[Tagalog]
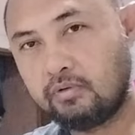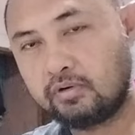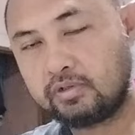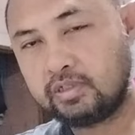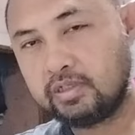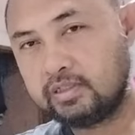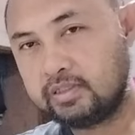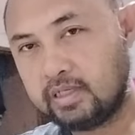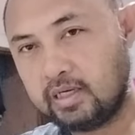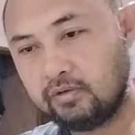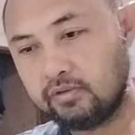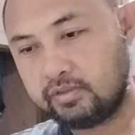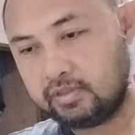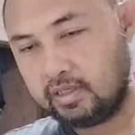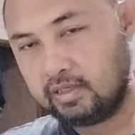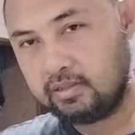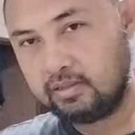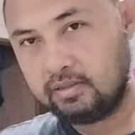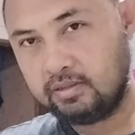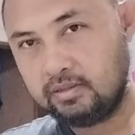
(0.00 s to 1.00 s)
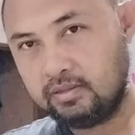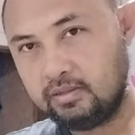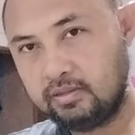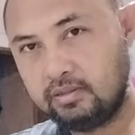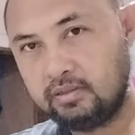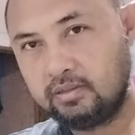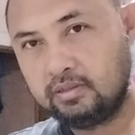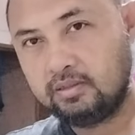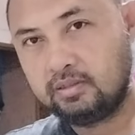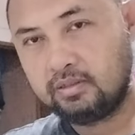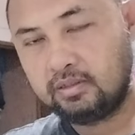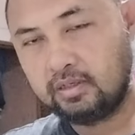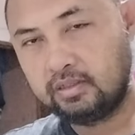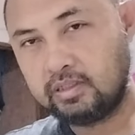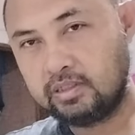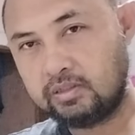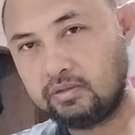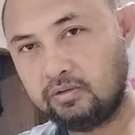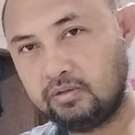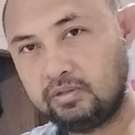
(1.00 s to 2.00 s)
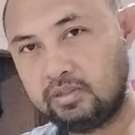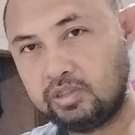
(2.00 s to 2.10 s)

14,000, ganito